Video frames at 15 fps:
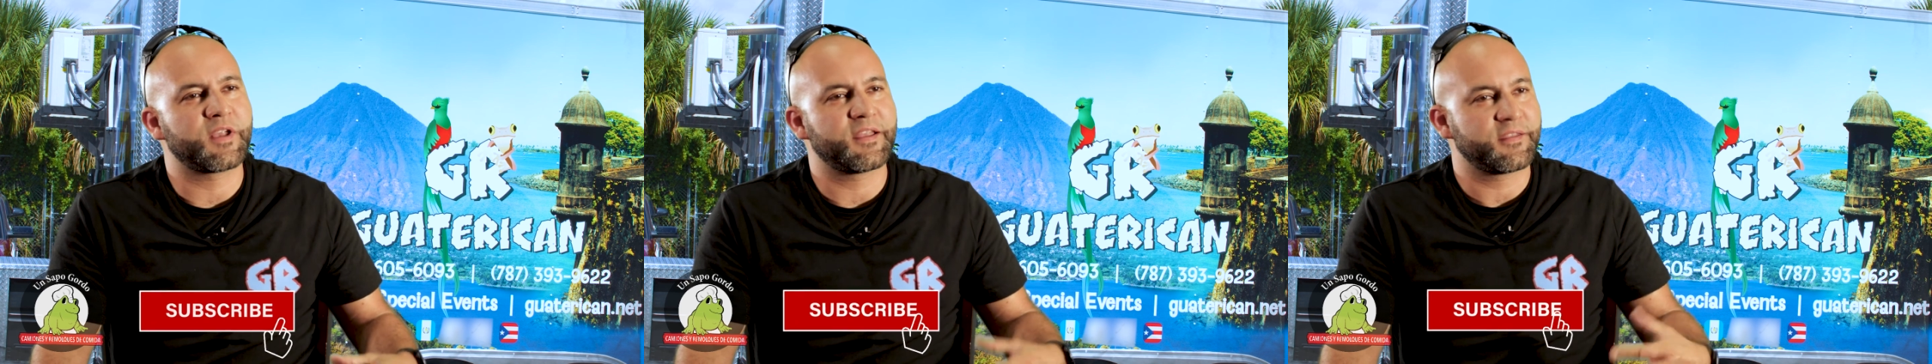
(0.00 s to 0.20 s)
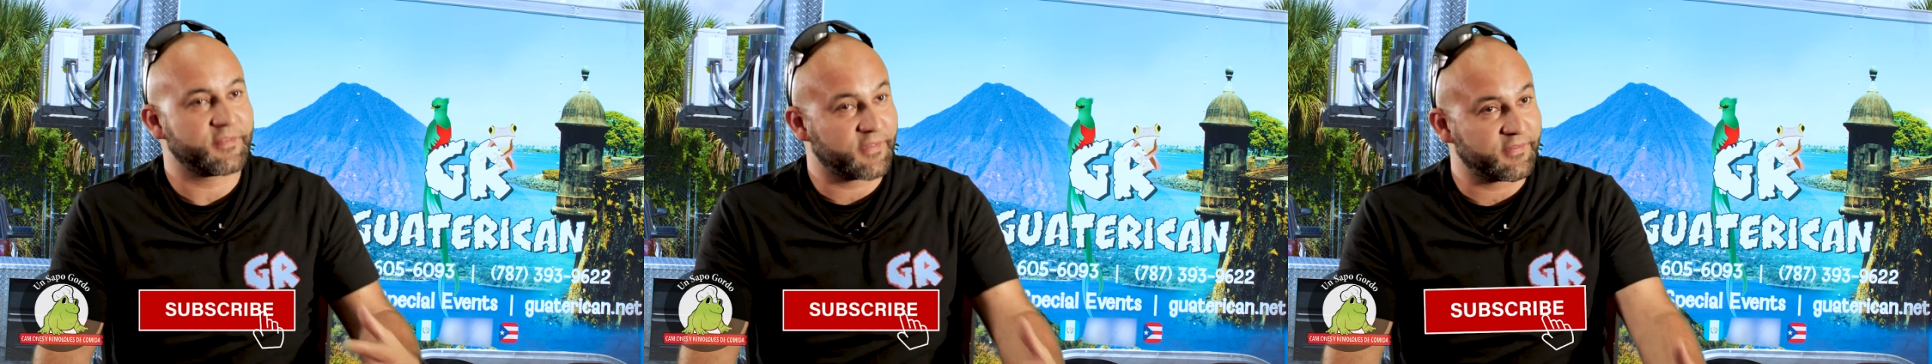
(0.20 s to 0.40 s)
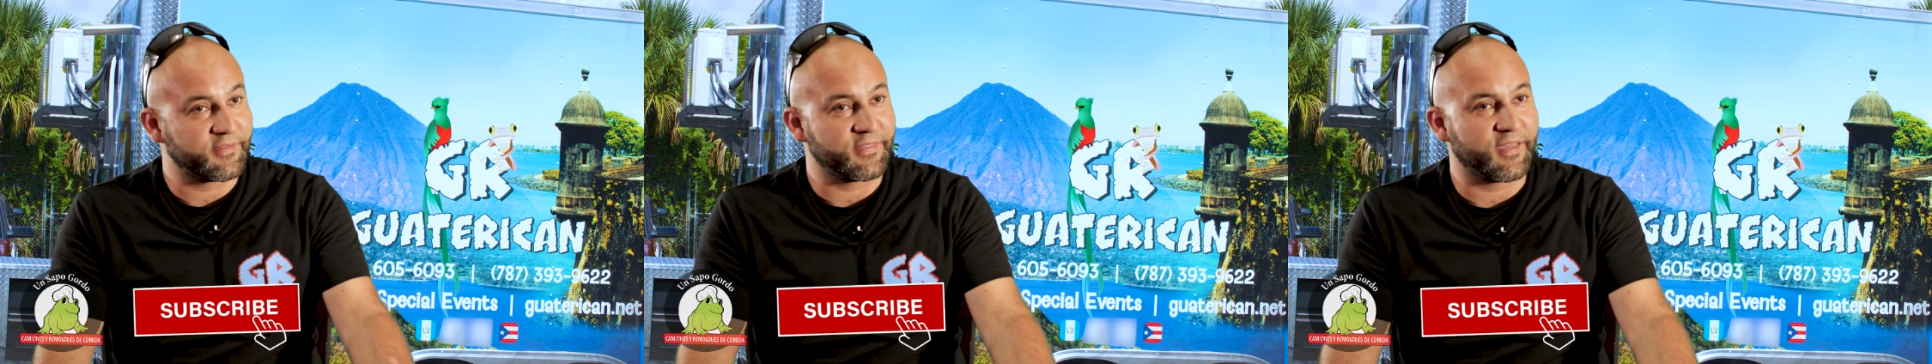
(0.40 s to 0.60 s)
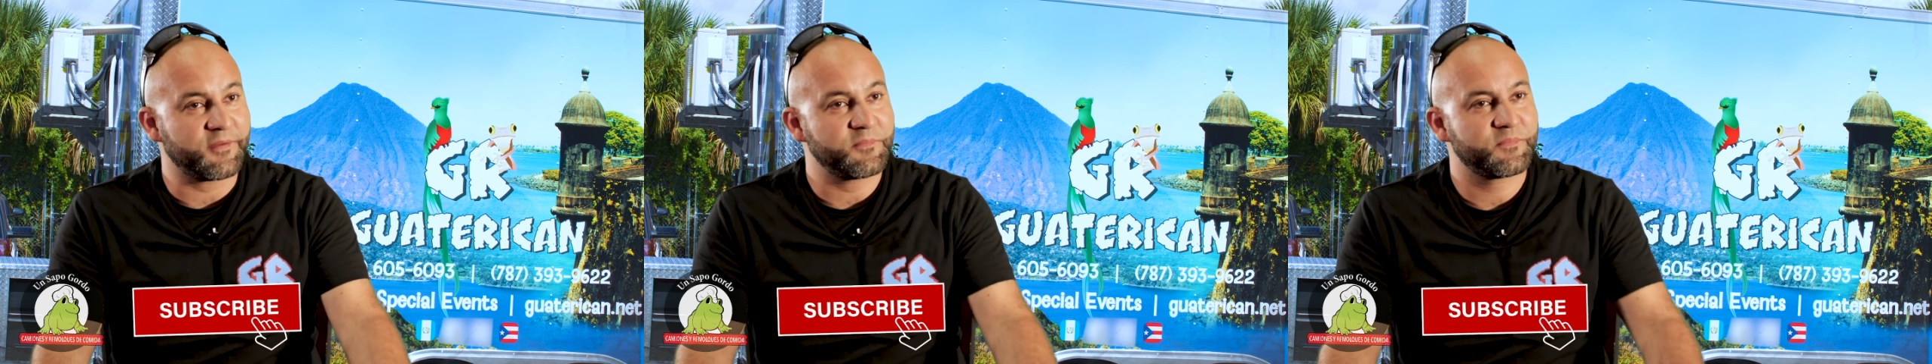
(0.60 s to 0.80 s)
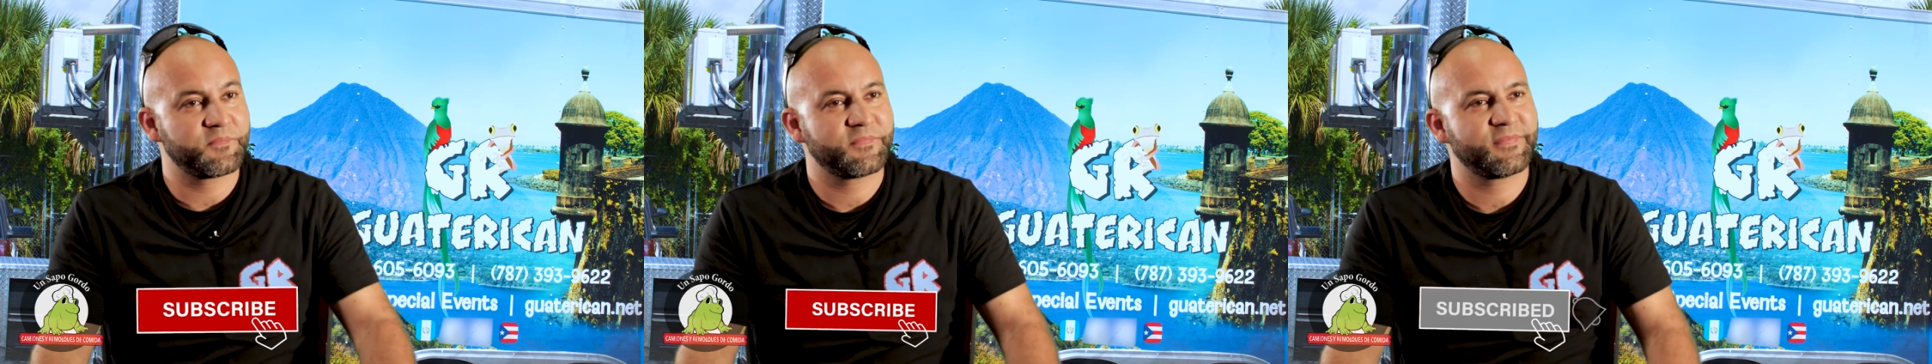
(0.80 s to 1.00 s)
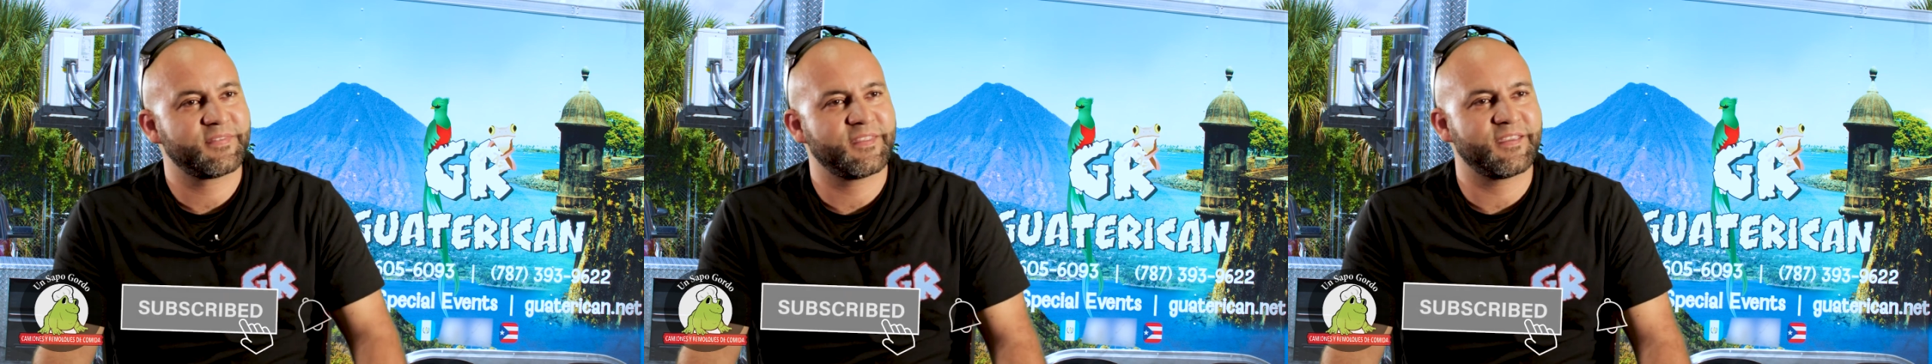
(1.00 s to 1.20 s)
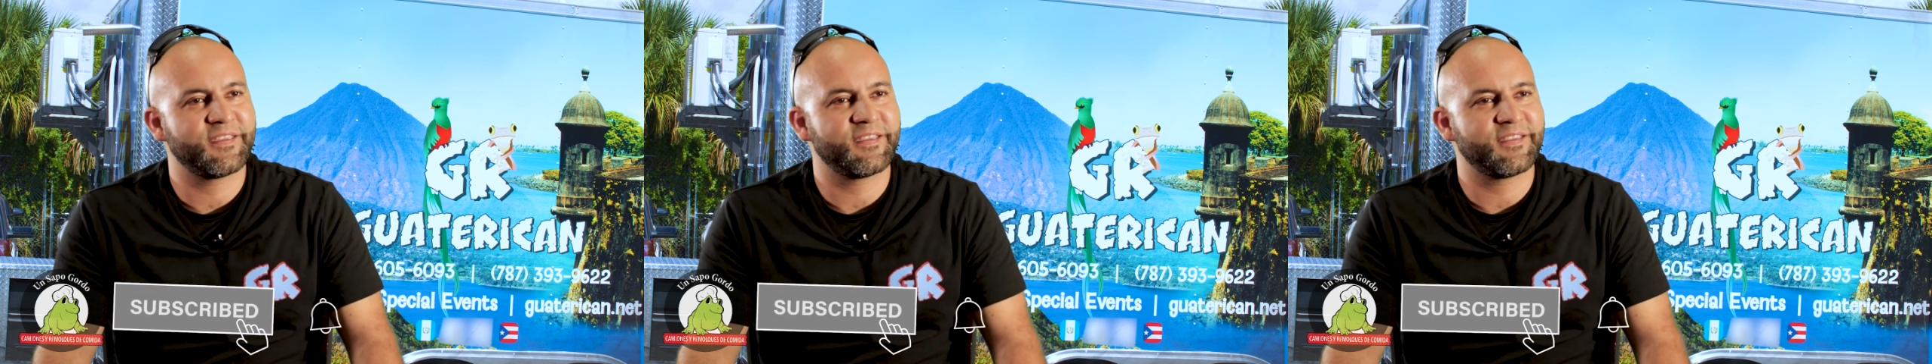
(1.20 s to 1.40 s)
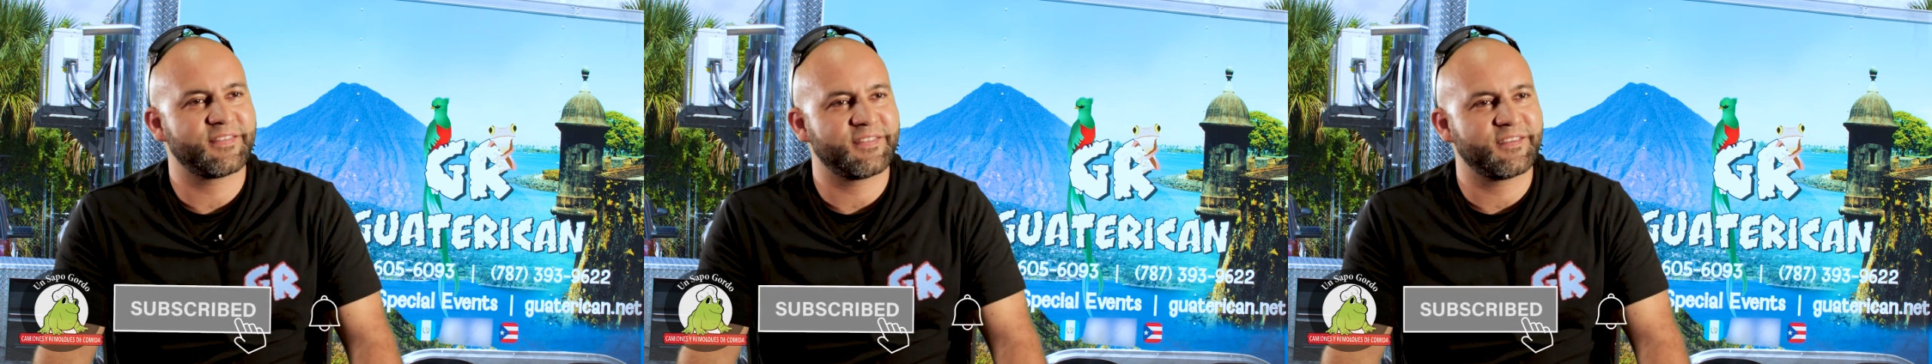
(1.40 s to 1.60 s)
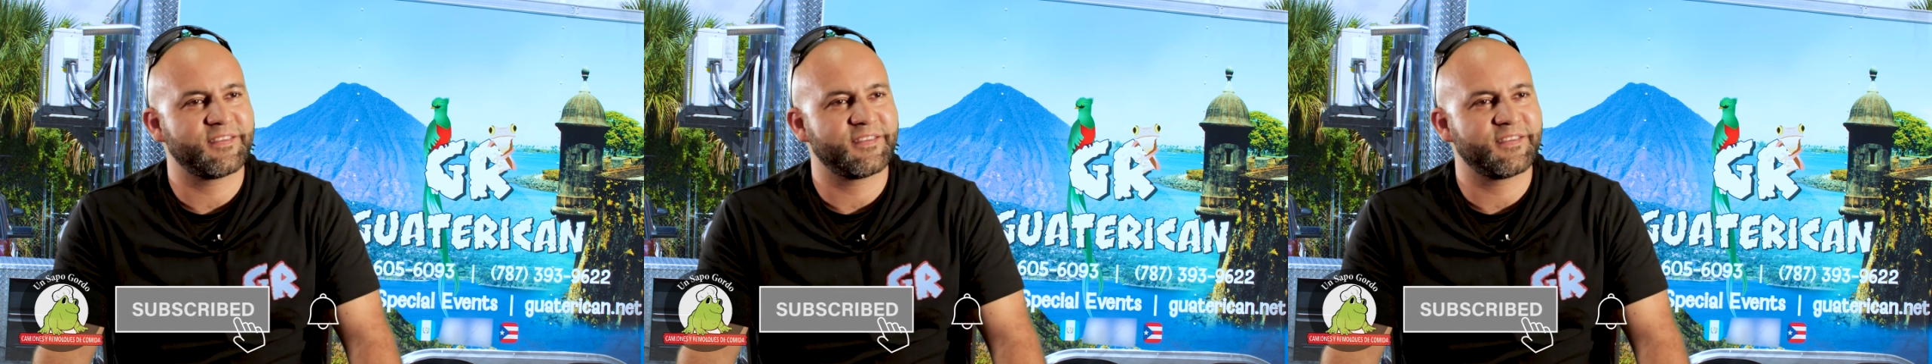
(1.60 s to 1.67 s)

la necesidad de,